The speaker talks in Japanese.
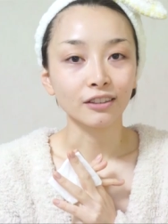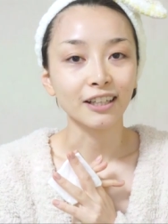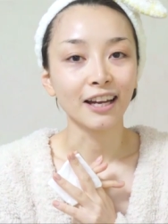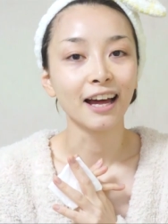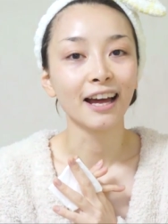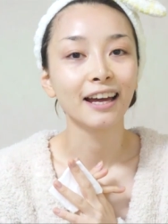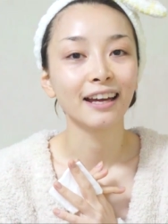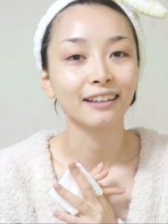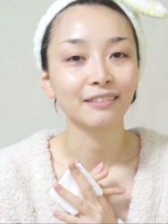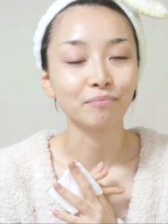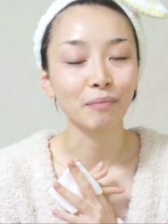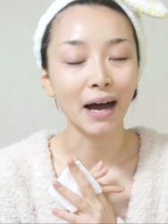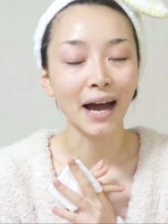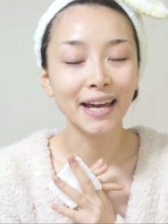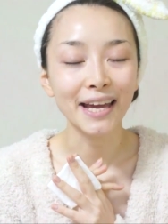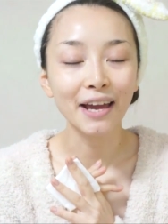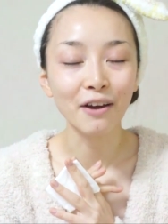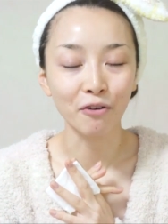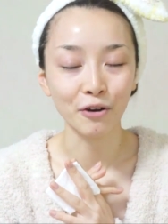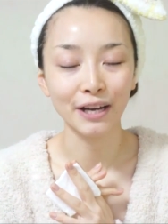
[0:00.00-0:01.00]
ぐらいまあ
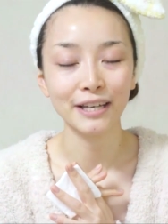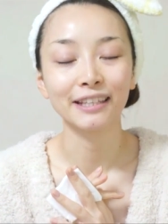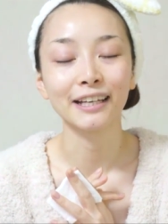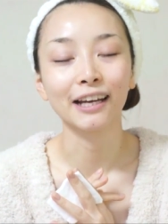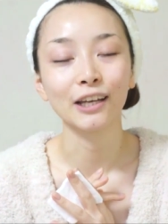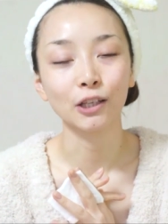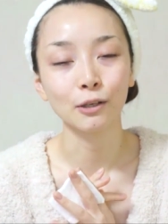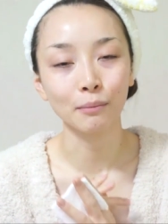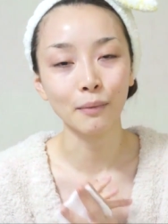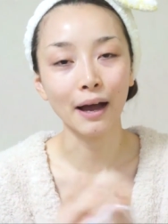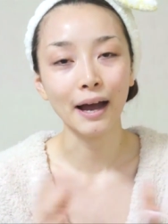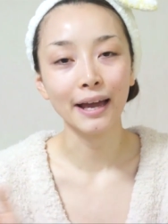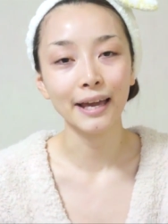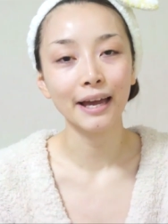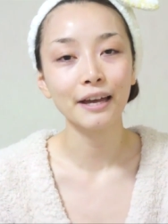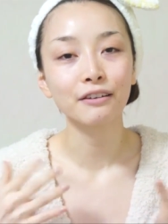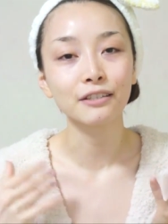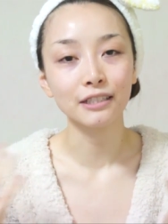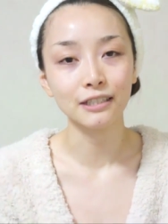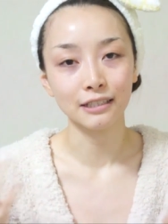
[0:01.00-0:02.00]
早い方がいいんだけどまあ
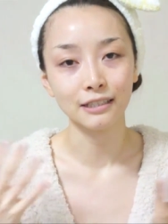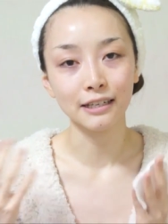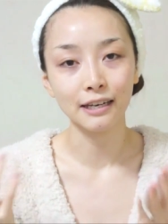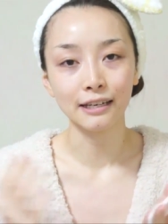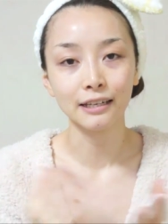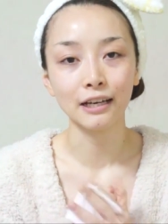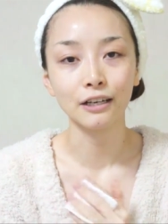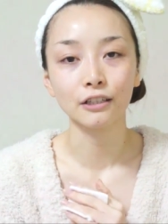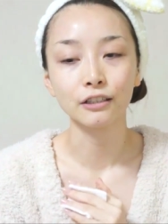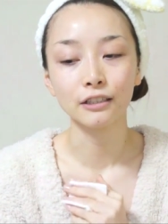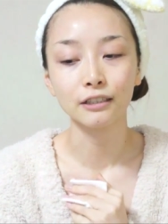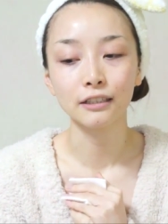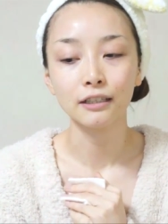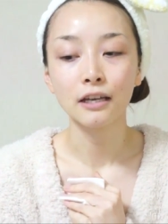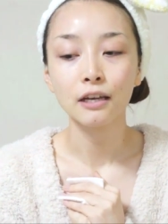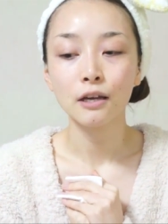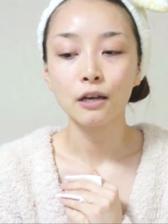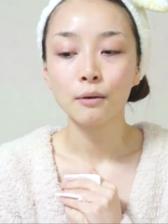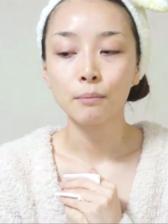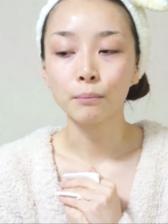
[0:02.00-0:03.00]
早いうちに連絡
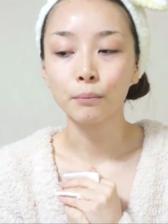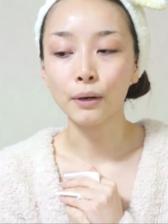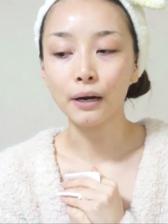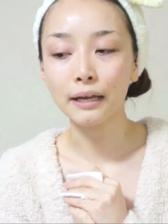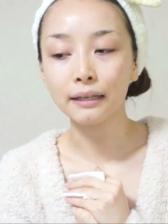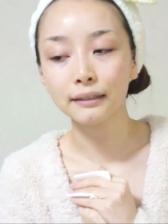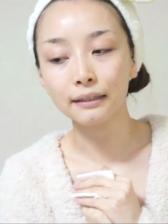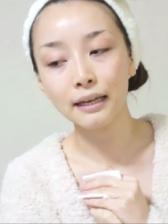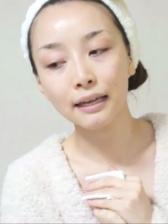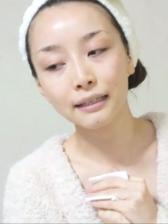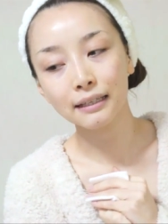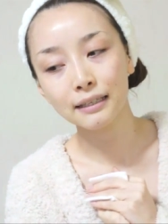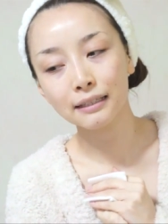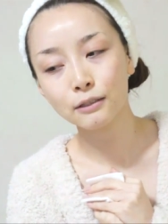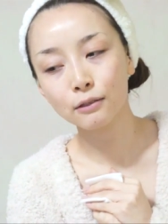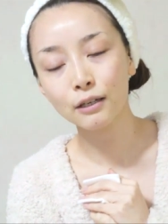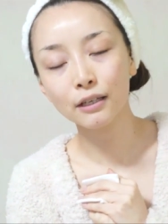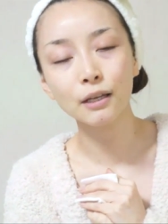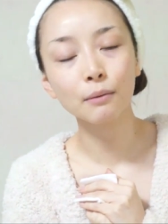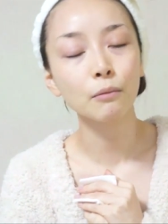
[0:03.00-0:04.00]
もらってで
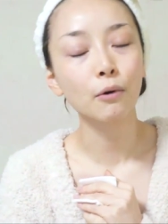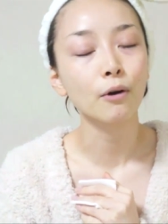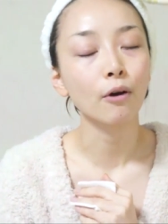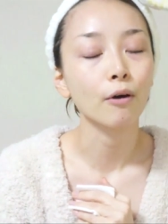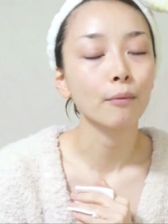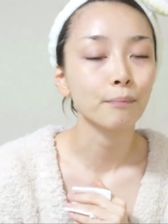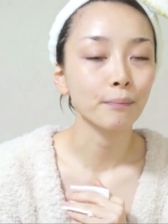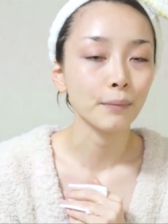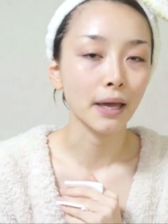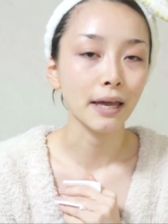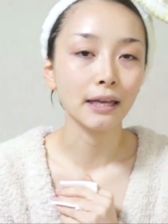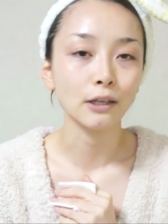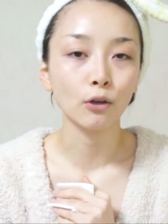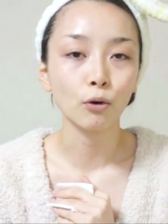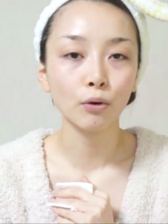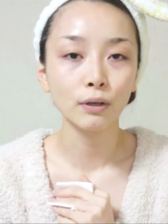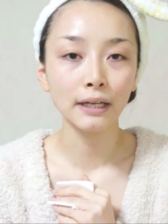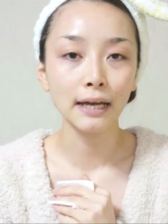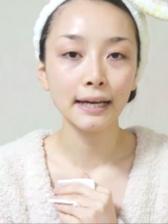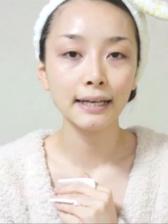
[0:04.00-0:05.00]
それでも、えーと、
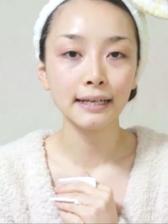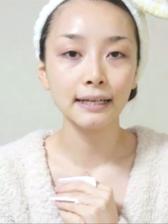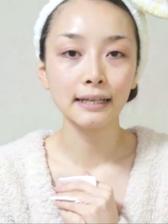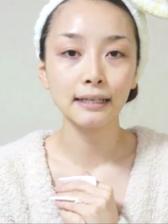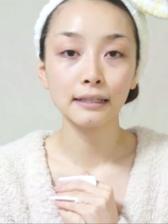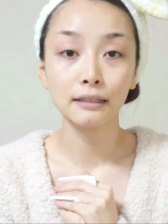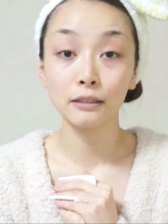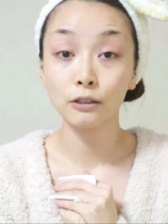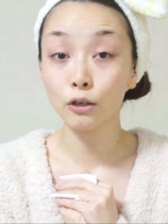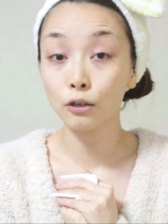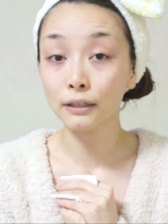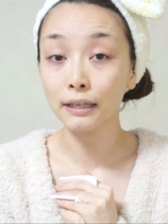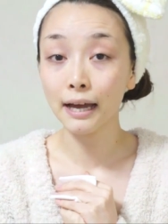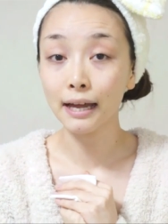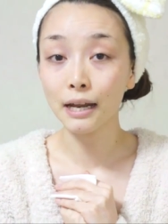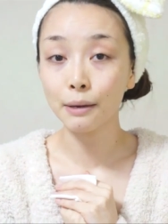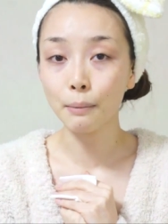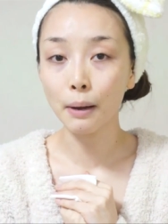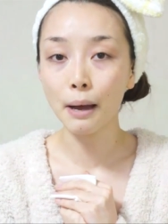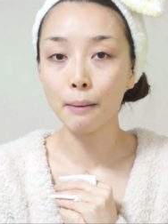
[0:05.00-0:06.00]
来ないようであ
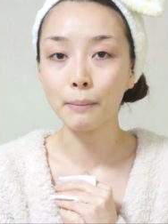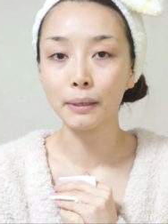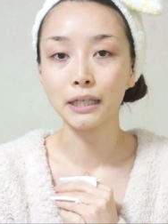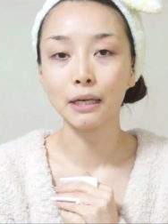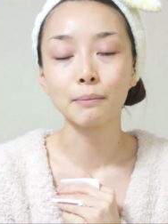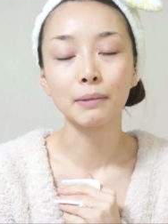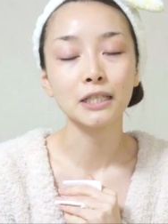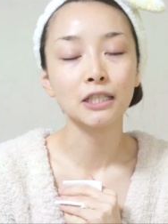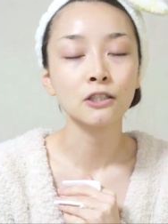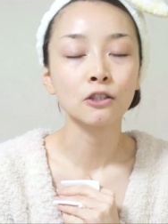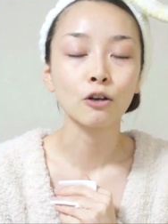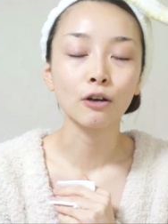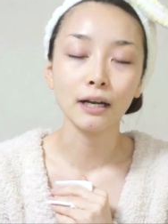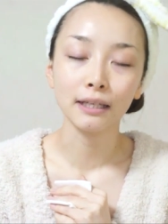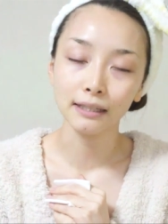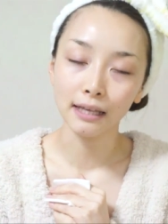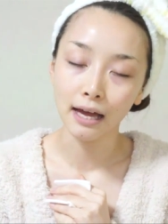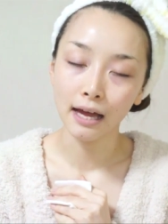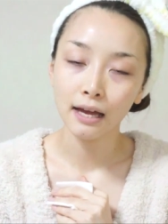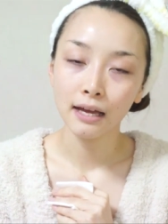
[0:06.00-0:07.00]
ればまた別の
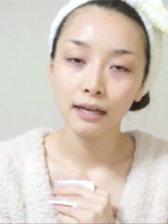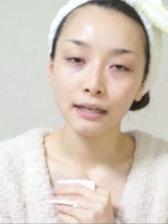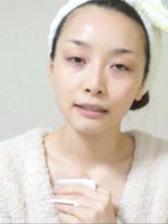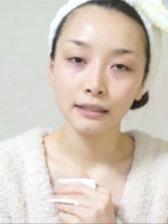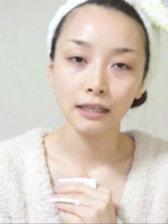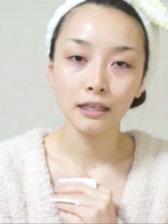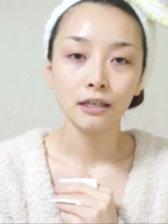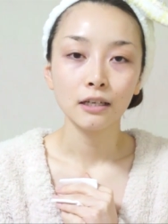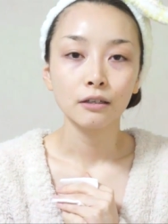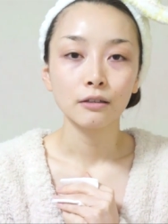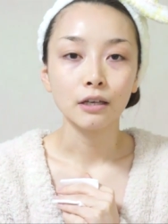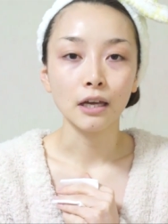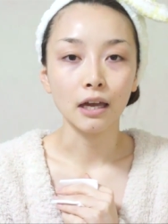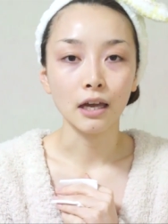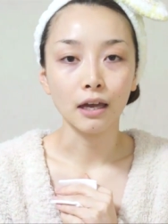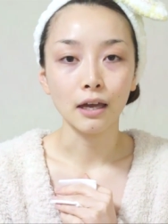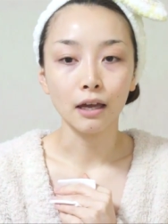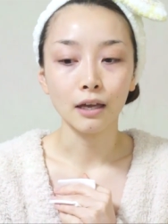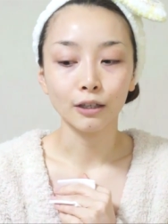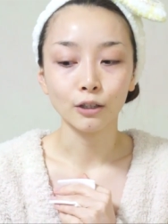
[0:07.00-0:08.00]
方に、
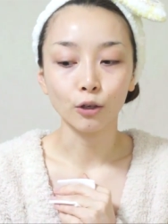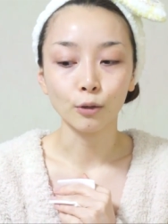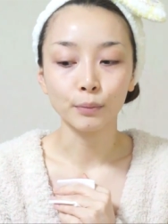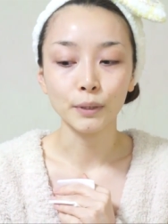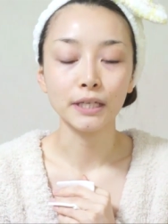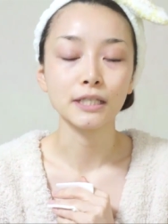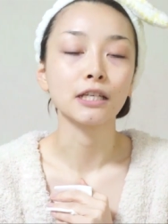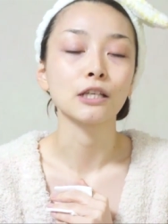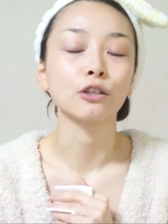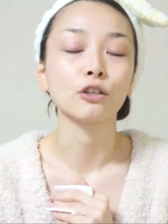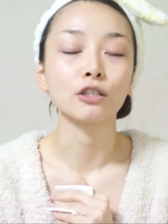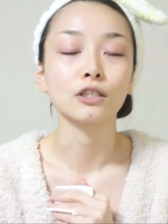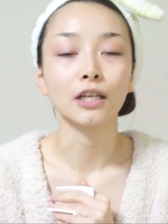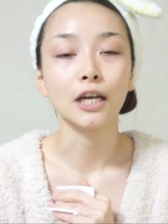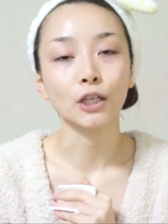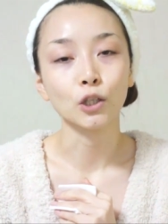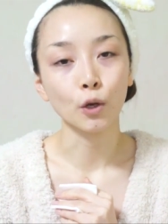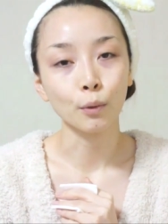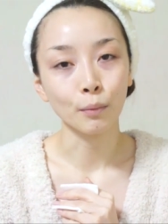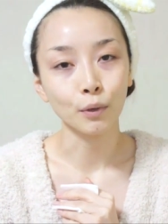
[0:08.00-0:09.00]
えーと、とプレゼントし
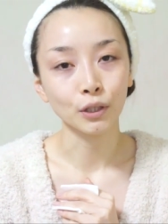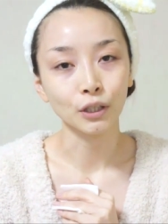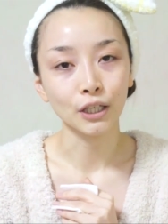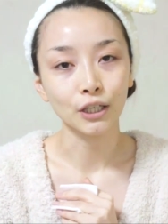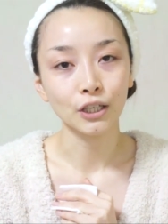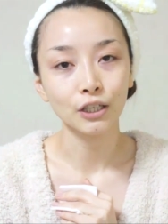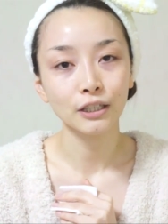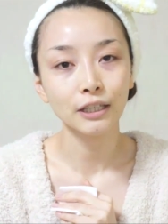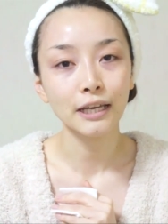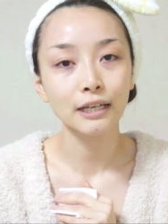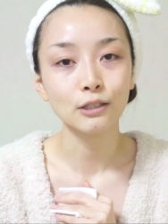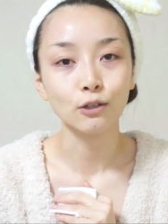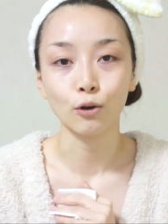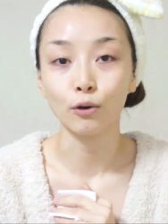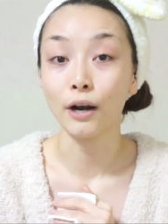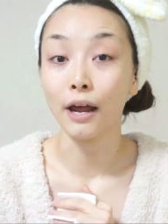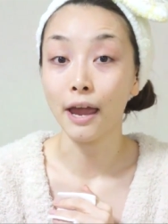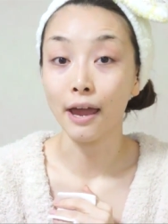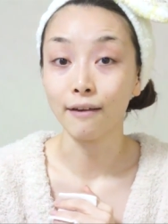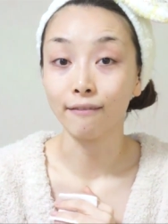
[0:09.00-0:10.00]
たいと思ってるんでそ
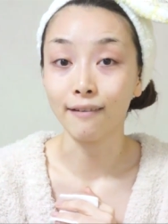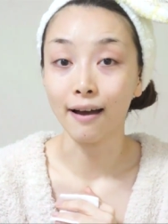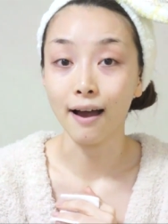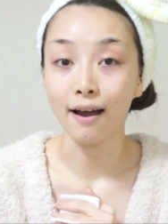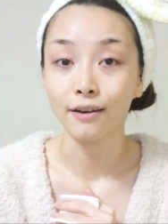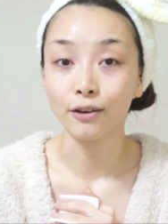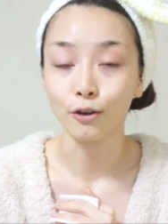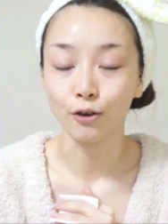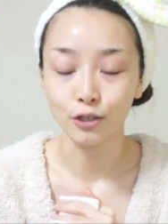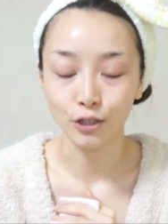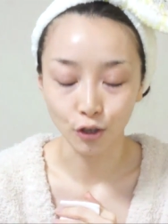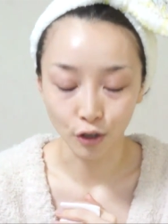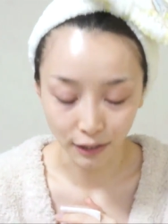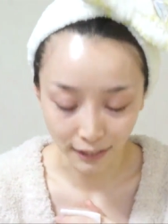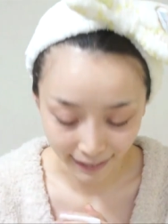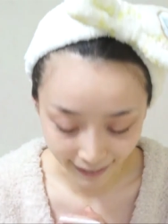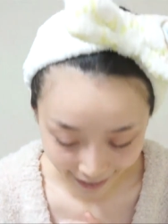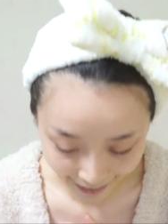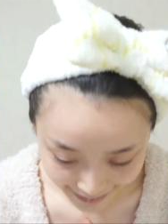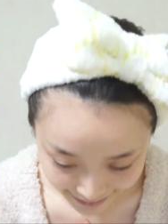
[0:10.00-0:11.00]
こら辺はよろしくお
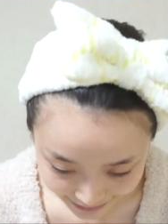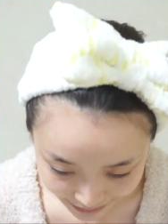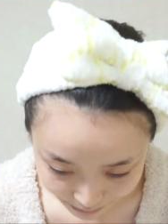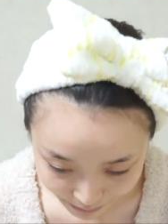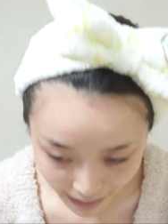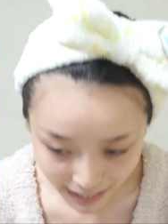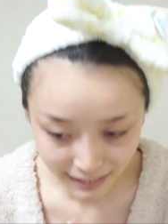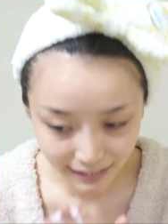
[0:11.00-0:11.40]
願いしま